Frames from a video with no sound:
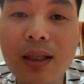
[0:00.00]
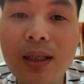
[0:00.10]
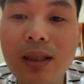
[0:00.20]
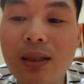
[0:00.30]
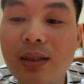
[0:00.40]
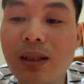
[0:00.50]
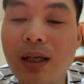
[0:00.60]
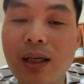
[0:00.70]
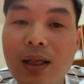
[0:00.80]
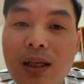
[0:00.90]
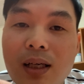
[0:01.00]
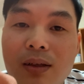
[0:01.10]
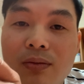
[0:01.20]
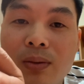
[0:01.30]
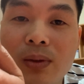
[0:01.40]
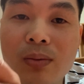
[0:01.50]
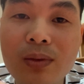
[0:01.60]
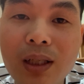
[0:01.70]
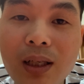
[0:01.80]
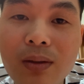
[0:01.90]
nghi như là à, phím tâm
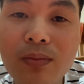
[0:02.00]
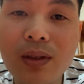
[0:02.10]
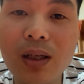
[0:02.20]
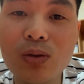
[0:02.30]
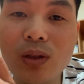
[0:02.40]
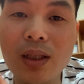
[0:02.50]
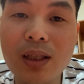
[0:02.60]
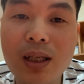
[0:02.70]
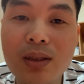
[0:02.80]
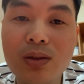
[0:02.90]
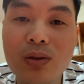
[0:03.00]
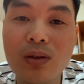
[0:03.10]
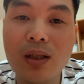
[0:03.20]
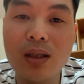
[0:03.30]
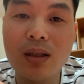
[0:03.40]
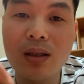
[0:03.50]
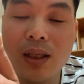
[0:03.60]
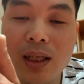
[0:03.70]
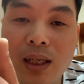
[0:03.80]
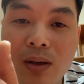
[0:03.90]
giảm âm lượng chuyển kênh rồi là
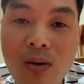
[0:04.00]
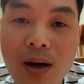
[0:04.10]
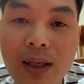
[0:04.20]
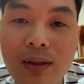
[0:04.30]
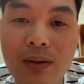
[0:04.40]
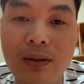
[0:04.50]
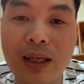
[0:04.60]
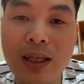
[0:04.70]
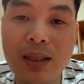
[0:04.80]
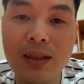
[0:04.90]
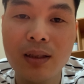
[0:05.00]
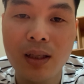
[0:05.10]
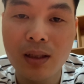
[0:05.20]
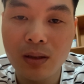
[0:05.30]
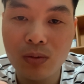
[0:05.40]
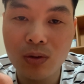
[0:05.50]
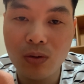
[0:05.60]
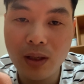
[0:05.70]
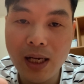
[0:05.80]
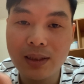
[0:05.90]
nghe gọi các cái thông
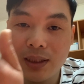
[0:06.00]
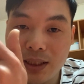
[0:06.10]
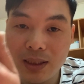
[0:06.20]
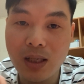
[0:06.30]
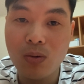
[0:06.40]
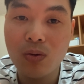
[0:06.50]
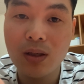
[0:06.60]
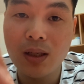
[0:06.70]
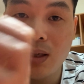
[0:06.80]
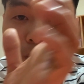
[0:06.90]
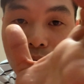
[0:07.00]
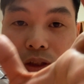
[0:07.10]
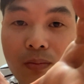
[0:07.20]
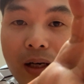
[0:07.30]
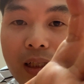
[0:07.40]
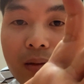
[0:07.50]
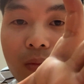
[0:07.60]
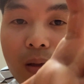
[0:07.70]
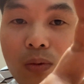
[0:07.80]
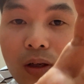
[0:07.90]
số khác rất là nhiều luôn một chiếc màn hình
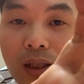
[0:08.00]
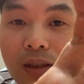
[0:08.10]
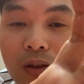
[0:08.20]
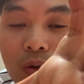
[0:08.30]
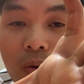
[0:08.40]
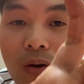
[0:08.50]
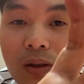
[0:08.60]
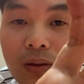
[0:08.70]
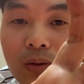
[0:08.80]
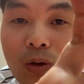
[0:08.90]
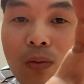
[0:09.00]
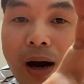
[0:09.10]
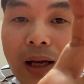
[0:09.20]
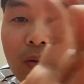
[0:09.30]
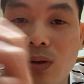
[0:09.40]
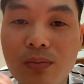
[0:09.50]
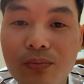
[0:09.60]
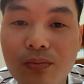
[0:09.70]
11 inch to to bản luôn